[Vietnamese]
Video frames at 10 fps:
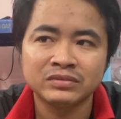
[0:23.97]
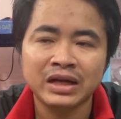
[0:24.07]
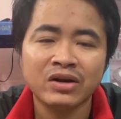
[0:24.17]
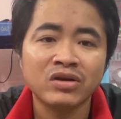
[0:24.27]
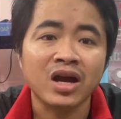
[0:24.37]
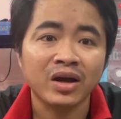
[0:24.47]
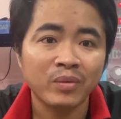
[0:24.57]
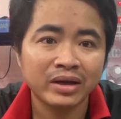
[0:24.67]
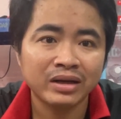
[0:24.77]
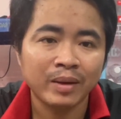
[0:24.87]
ra nó cực
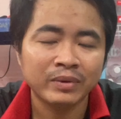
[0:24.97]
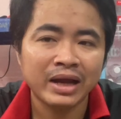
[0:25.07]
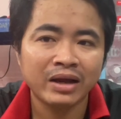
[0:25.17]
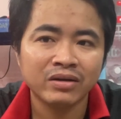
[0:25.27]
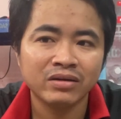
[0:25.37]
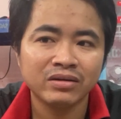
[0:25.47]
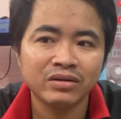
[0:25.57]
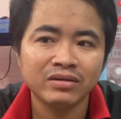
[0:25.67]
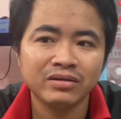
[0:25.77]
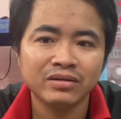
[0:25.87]
không anh làm ra có,
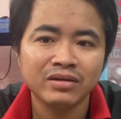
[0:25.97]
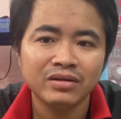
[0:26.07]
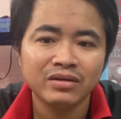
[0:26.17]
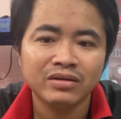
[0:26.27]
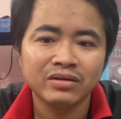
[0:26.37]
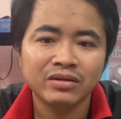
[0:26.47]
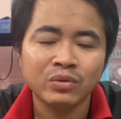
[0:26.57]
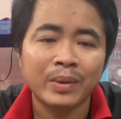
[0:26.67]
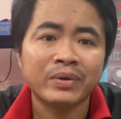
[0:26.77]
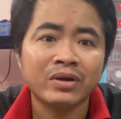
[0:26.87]
có ừ,
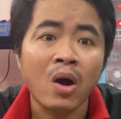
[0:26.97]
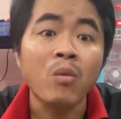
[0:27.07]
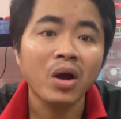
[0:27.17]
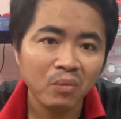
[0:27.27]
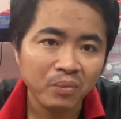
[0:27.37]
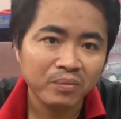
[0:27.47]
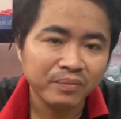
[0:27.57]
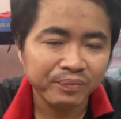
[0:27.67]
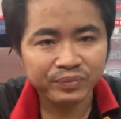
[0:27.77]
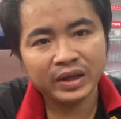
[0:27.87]
thu nhập ổn không
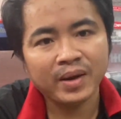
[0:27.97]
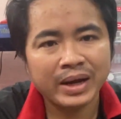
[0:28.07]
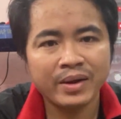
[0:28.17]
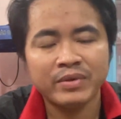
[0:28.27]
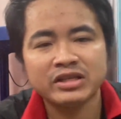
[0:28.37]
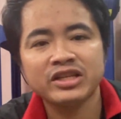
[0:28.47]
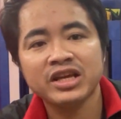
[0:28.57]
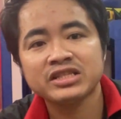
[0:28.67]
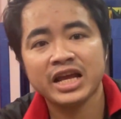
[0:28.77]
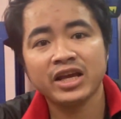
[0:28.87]
thì hôm nay mình sẽ
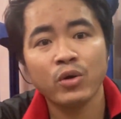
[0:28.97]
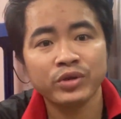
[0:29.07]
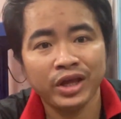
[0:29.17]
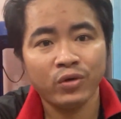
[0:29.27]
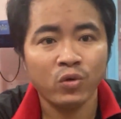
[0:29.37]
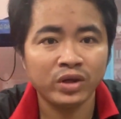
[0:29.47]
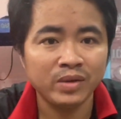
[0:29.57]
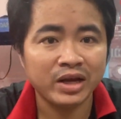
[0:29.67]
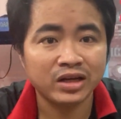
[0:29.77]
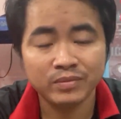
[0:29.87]
chia sẻ cái câu chuyện của
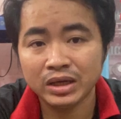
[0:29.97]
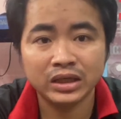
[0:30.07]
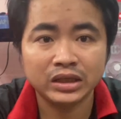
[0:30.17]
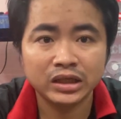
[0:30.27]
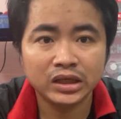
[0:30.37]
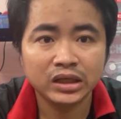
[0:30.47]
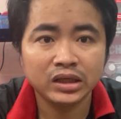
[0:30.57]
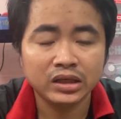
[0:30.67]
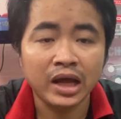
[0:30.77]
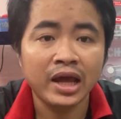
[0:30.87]
chính bản thân mình
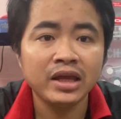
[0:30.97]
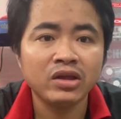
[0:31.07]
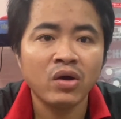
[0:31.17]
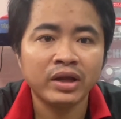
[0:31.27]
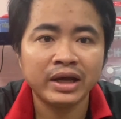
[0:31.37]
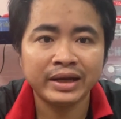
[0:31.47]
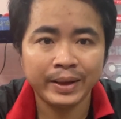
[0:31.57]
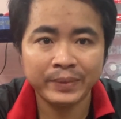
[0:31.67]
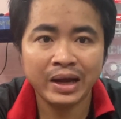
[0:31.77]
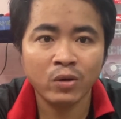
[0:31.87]
để cho những anh
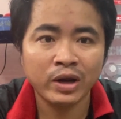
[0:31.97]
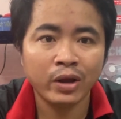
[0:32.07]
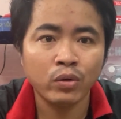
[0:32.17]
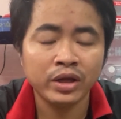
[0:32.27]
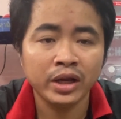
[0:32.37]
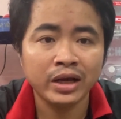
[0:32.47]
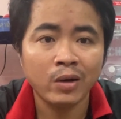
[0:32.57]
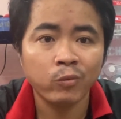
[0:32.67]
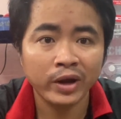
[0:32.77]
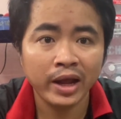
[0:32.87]
em nào đang có dự định
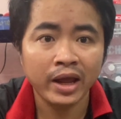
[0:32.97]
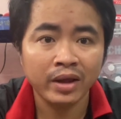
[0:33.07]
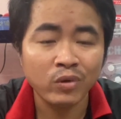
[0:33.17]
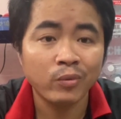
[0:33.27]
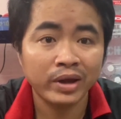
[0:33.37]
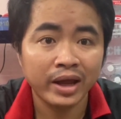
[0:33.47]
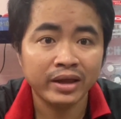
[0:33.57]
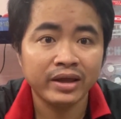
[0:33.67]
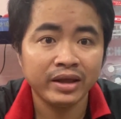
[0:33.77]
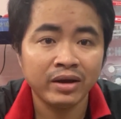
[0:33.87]
học nghề không học
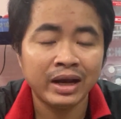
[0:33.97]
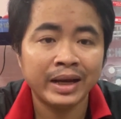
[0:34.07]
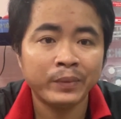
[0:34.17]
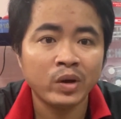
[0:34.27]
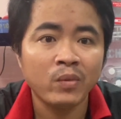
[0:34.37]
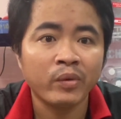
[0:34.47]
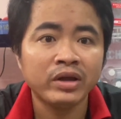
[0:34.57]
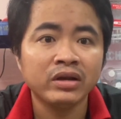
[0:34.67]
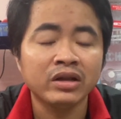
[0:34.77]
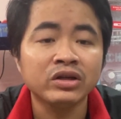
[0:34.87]
nghề hay gì đó anh em có một
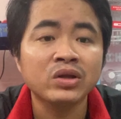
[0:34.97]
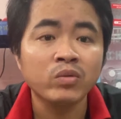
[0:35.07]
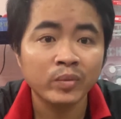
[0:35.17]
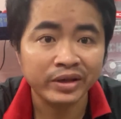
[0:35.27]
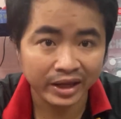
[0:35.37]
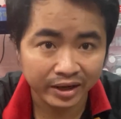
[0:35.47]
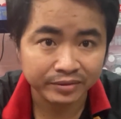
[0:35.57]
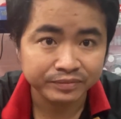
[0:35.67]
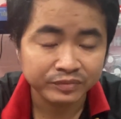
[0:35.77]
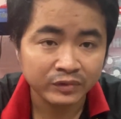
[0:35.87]
cái định hướng tốt cho mình nha
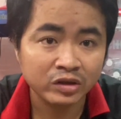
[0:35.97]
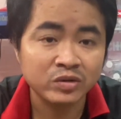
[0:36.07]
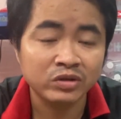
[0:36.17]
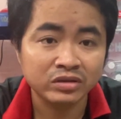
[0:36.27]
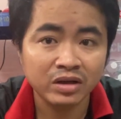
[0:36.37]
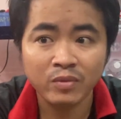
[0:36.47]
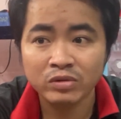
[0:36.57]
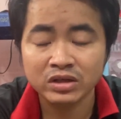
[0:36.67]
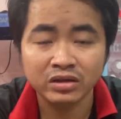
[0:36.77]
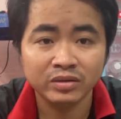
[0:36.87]
có sự có
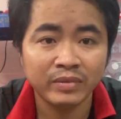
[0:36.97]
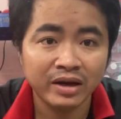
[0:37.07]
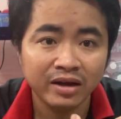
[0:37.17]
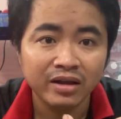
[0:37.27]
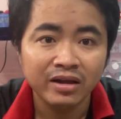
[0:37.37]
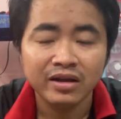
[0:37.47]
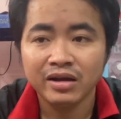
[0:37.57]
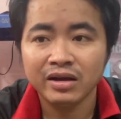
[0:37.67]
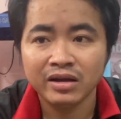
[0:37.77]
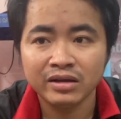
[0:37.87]
một sự mà
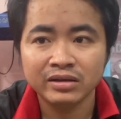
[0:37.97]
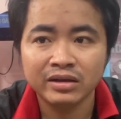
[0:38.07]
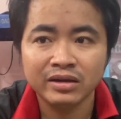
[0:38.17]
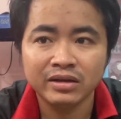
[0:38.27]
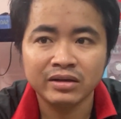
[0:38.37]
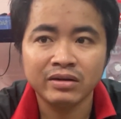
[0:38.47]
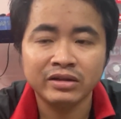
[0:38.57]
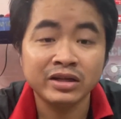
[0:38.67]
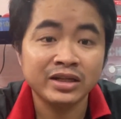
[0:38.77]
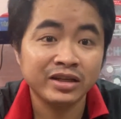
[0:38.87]
à, gọi
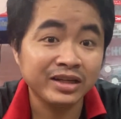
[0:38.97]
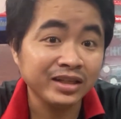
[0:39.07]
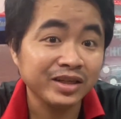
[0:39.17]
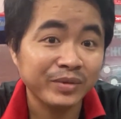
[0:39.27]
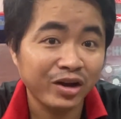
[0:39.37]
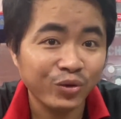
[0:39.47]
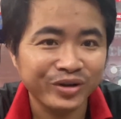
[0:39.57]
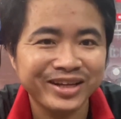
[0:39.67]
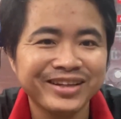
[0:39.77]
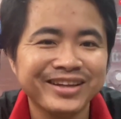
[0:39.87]
là tư, tư vấn từ mình luôn